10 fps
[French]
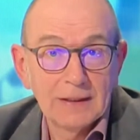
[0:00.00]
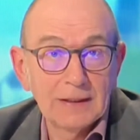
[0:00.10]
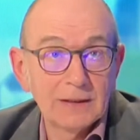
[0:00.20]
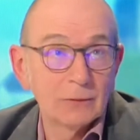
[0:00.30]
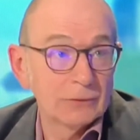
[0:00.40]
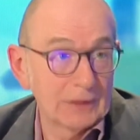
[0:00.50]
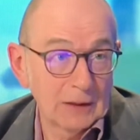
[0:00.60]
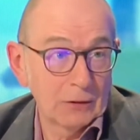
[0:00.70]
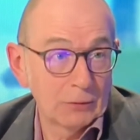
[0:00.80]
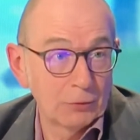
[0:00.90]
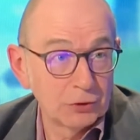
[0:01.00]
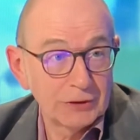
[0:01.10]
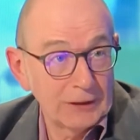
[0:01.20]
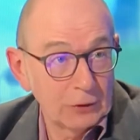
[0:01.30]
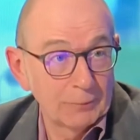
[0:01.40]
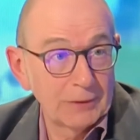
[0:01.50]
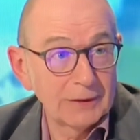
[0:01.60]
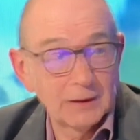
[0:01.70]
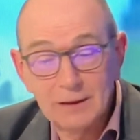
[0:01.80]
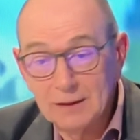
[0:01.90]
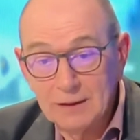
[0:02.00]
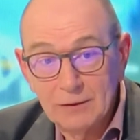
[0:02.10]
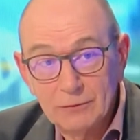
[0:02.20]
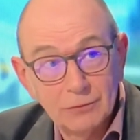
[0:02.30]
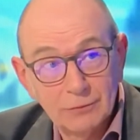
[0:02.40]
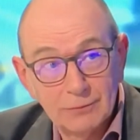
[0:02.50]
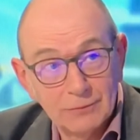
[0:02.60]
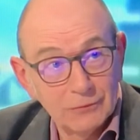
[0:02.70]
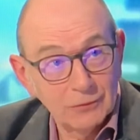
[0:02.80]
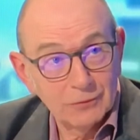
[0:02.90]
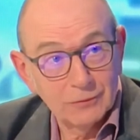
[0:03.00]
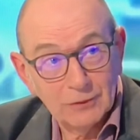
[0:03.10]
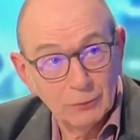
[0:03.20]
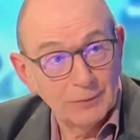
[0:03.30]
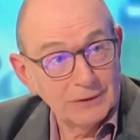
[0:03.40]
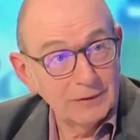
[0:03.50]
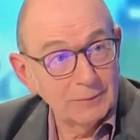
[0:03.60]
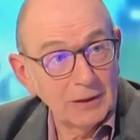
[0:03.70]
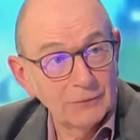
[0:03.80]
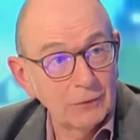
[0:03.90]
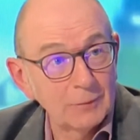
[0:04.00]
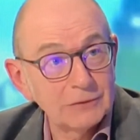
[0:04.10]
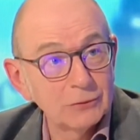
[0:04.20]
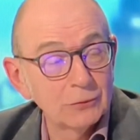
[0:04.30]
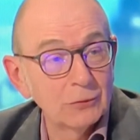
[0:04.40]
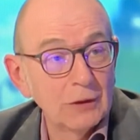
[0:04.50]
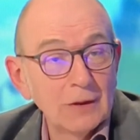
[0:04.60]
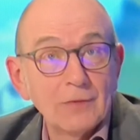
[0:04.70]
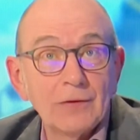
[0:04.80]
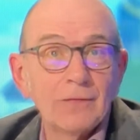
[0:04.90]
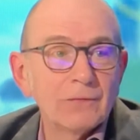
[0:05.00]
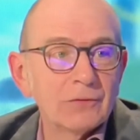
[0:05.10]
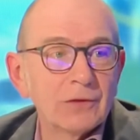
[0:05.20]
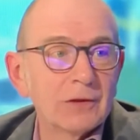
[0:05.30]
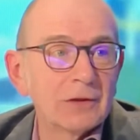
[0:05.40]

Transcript: et on a en projet à Copalia d'accompagner par la formation des,